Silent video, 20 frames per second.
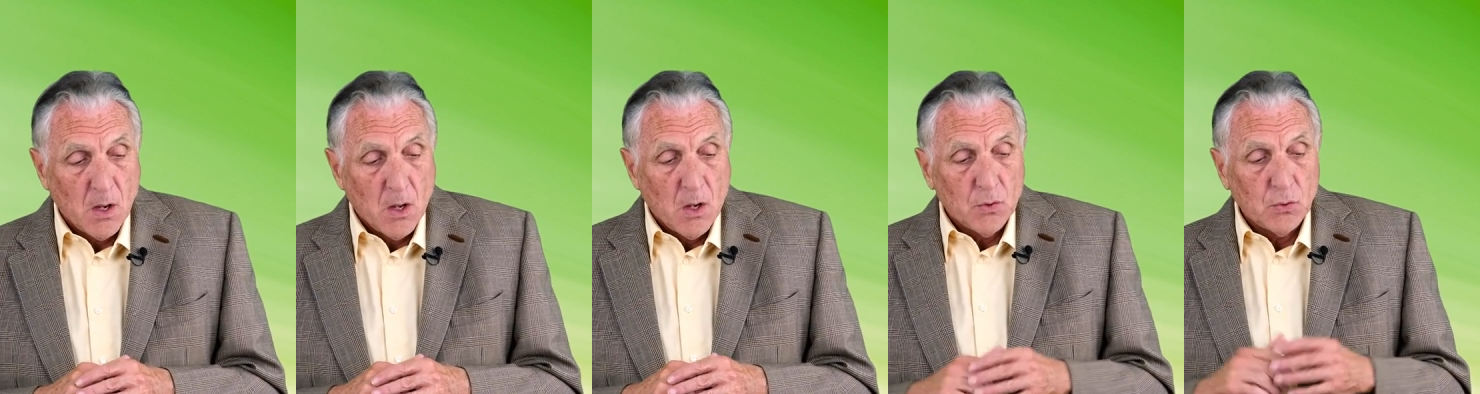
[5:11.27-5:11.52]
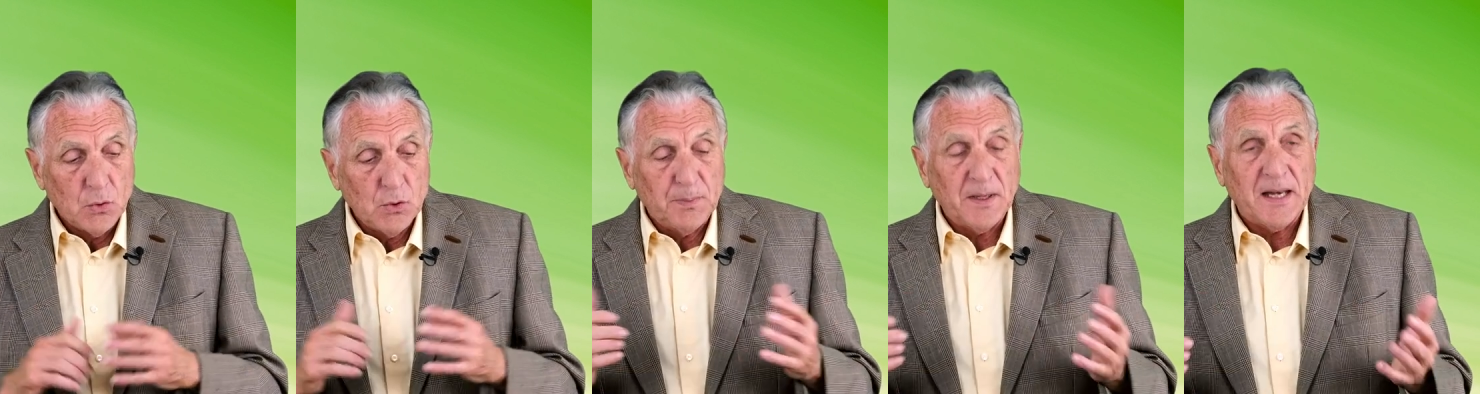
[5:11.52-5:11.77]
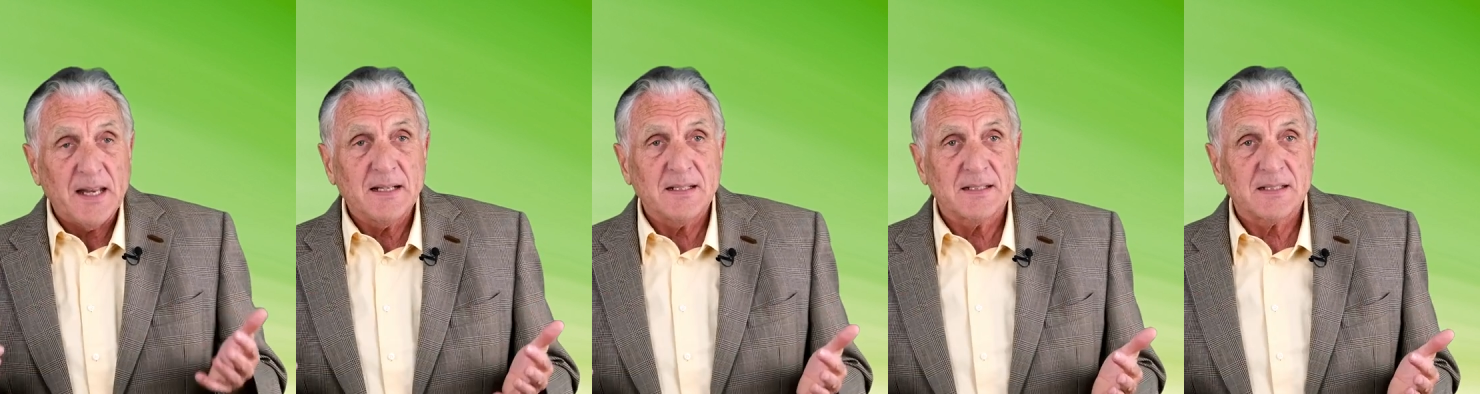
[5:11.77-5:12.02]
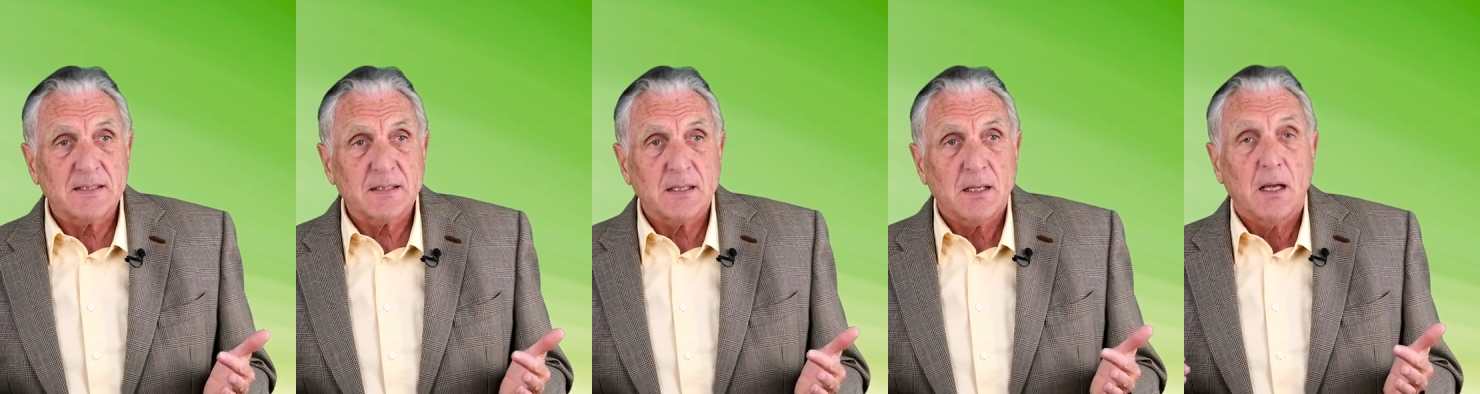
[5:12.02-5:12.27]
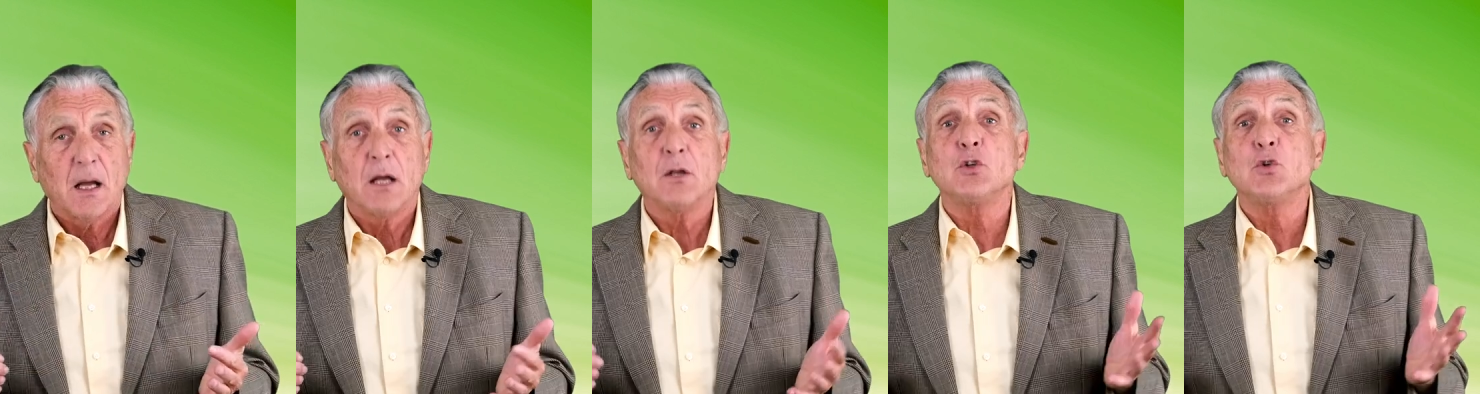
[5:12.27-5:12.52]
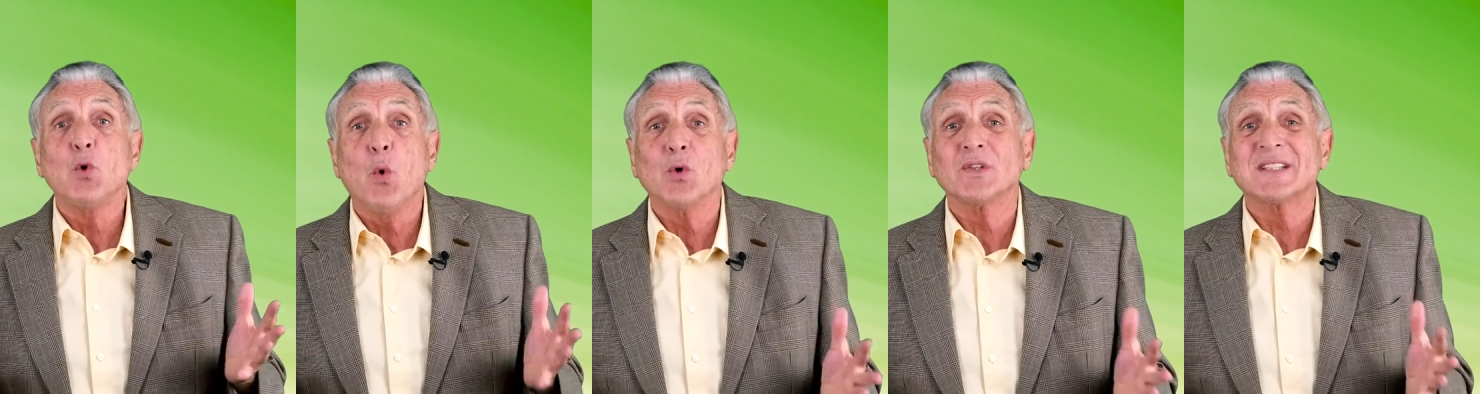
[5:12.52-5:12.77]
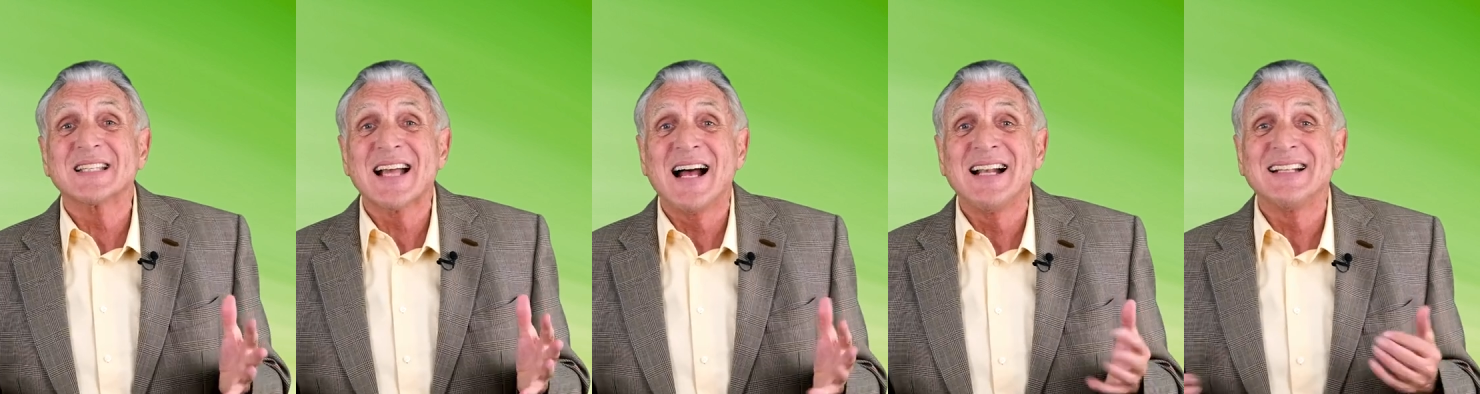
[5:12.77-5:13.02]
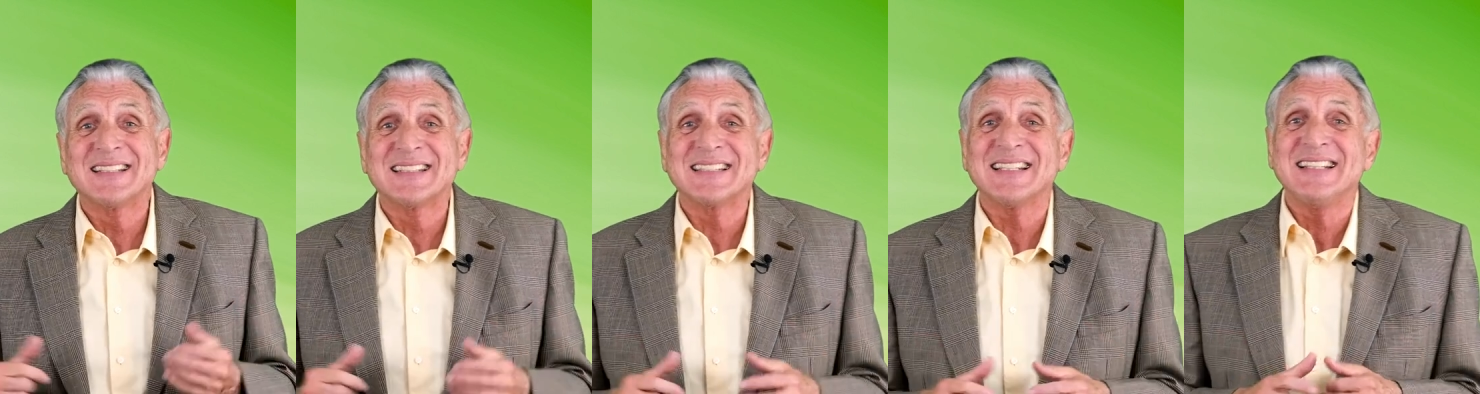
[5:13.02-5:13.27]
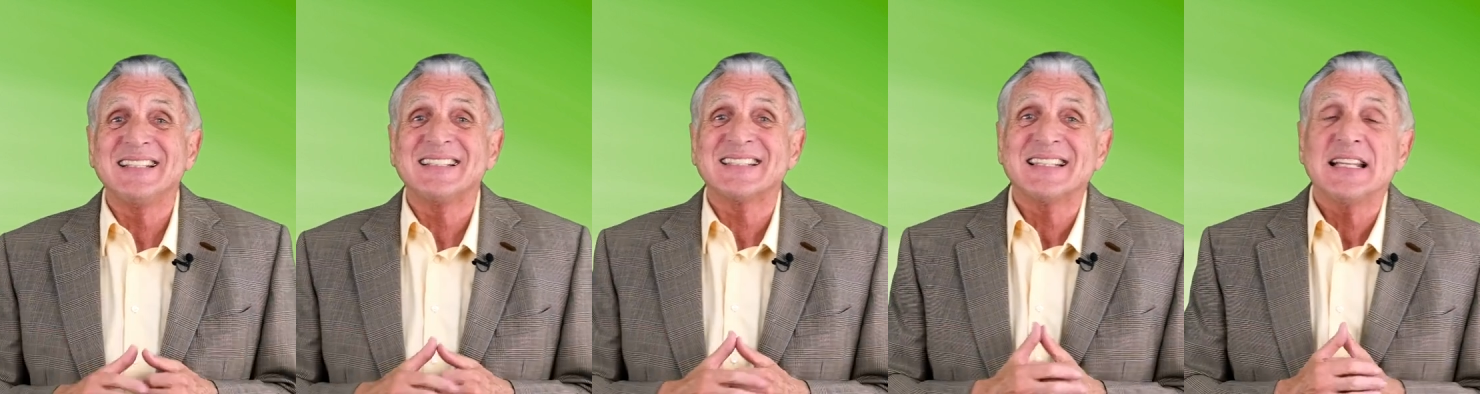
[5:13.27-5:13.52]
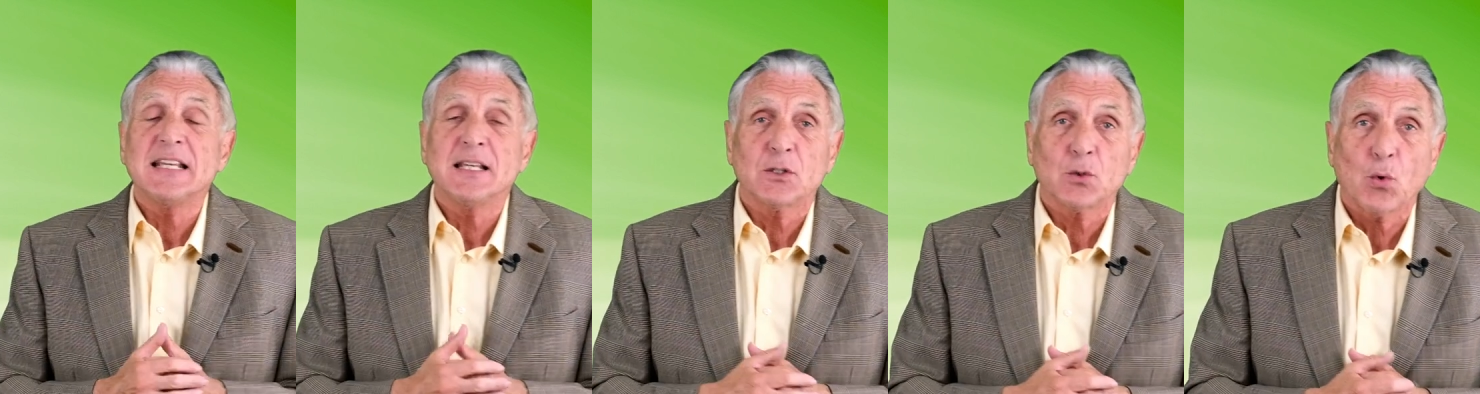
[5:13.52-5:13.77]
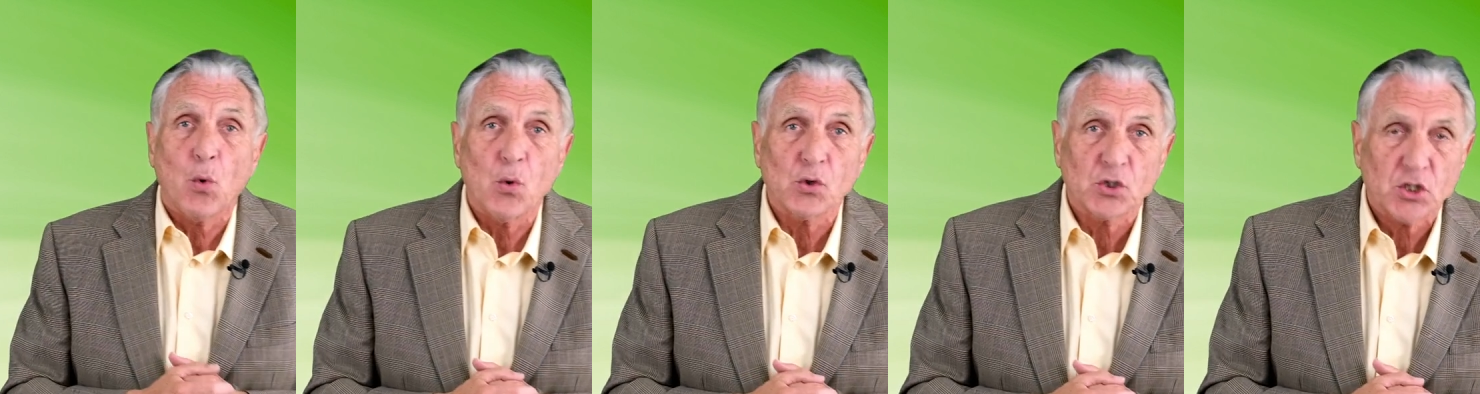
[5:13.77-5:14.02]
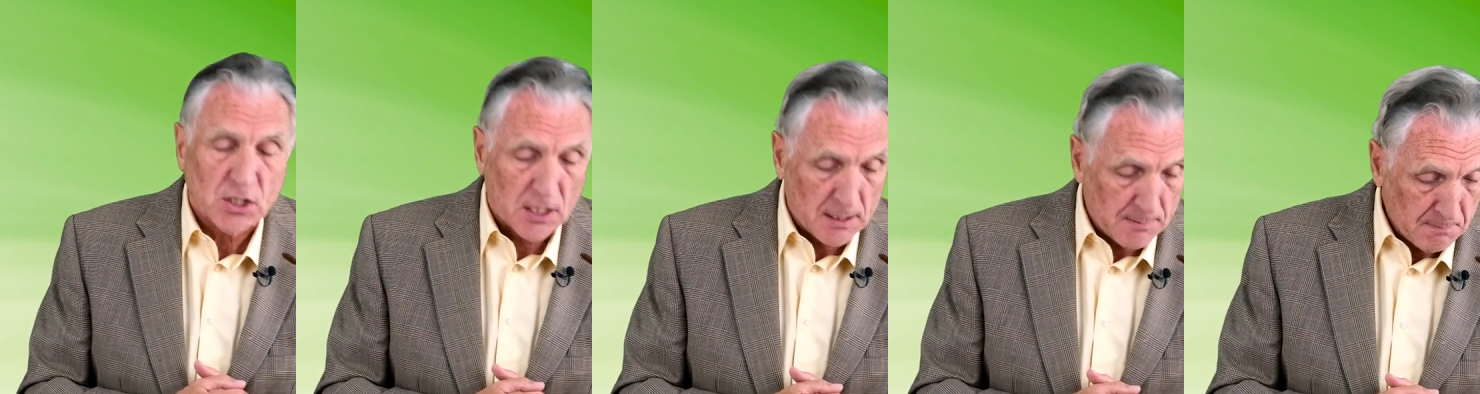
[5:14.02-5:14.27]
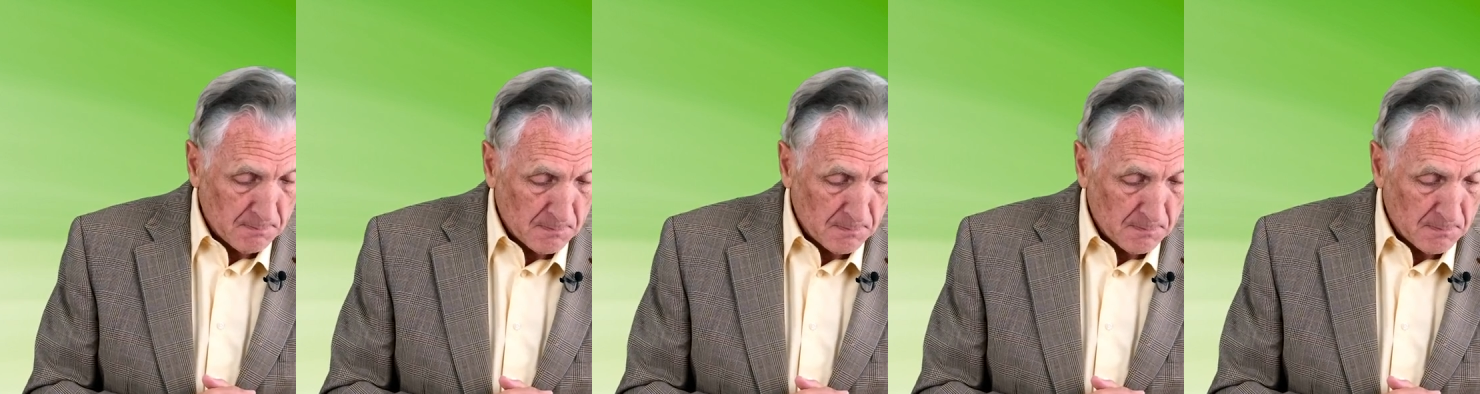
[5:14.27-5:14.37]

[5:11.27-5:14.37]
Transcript: Übrigens, Jodsalz ist nicht koscher.